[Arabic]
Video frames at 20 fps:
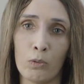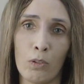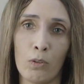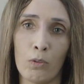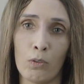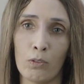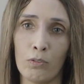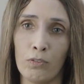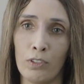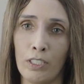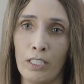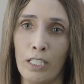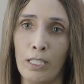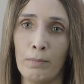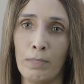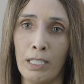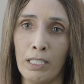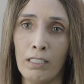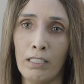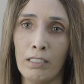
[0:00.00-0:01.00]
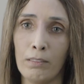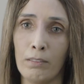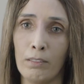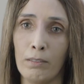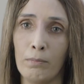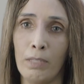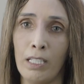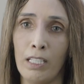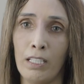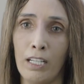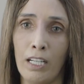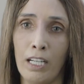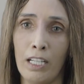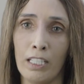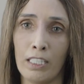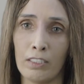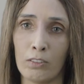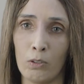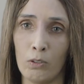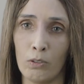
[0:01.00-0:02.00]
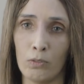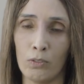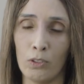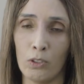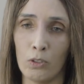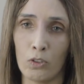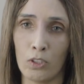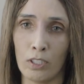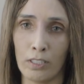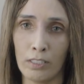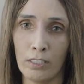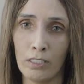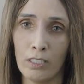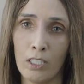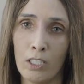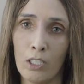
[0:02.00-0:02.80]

وظروف العمل آه، مع حالات العنف الأسري